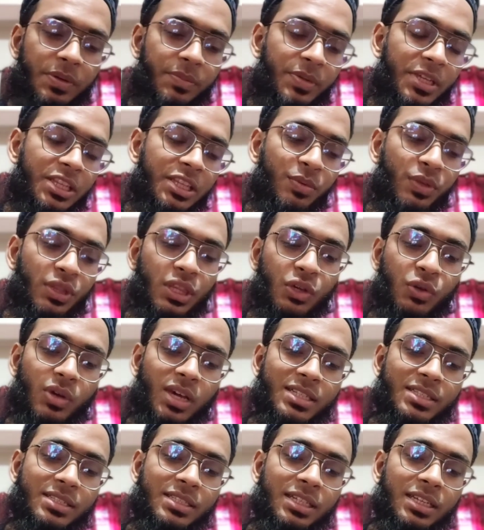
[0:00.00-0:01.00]
পৃথিবীতেও
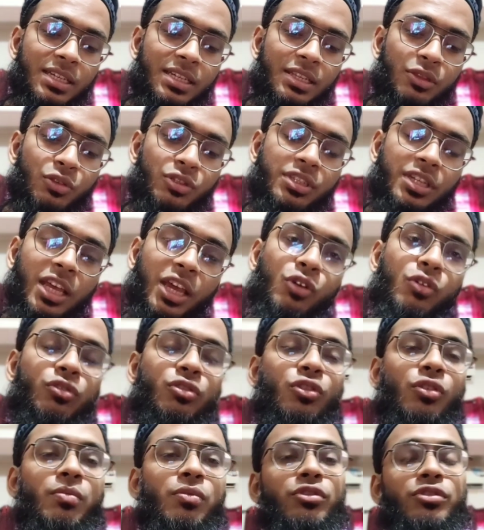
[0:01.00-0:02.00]
আসছে কিন্তু সেও
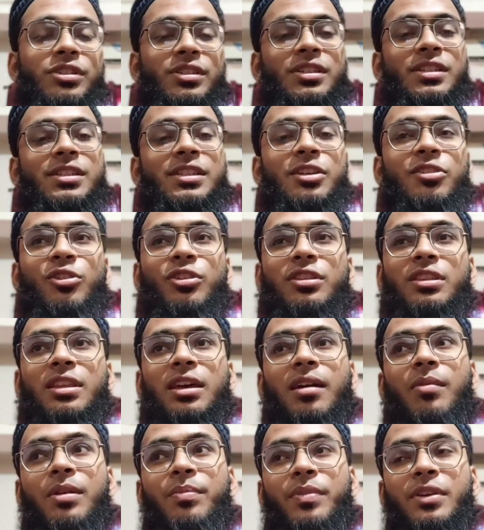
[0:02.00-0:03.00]
তবুও সৃষ্টিকর্তা
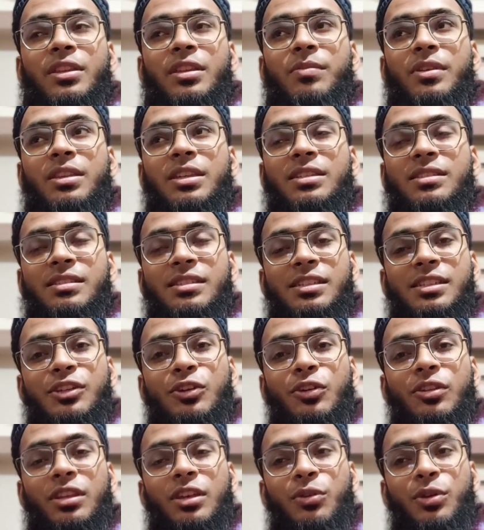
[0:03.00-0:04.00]
আবার পৃথিবীতে
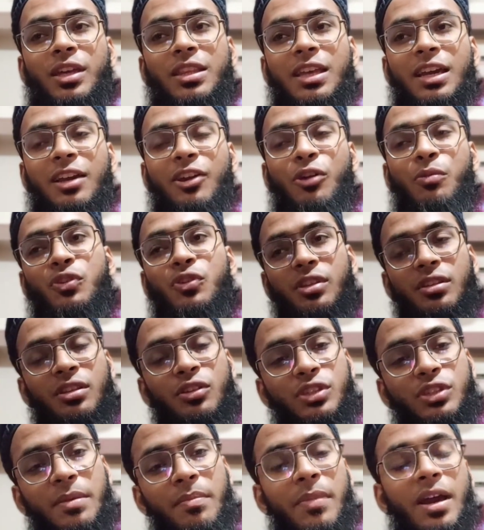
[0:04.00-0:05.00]
সৃষ্টিকর্তা হইয়া থাকা
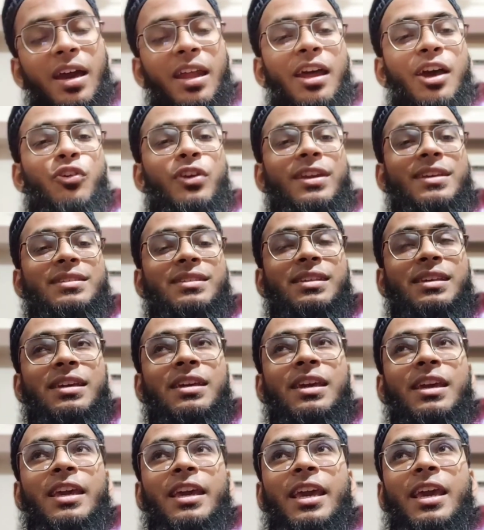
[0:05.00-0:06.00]
অবস্থাতেও সে মারাও গেছে
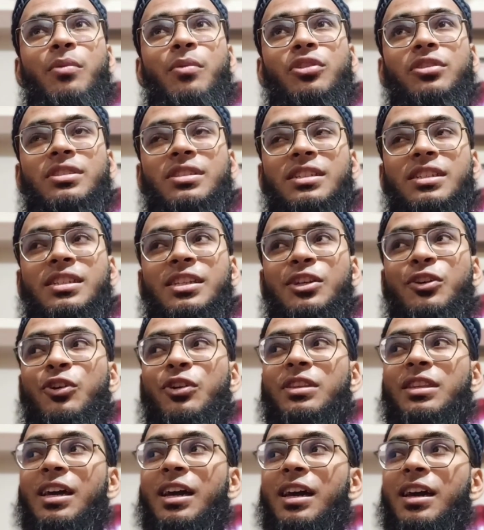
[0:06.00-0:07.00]
এবং
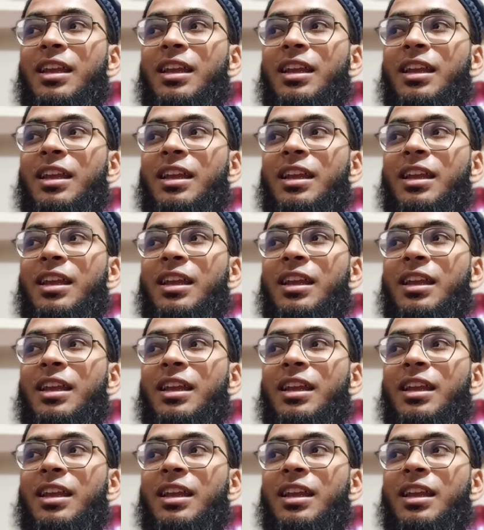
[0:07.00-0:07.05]
সৃষ্টিকর্তা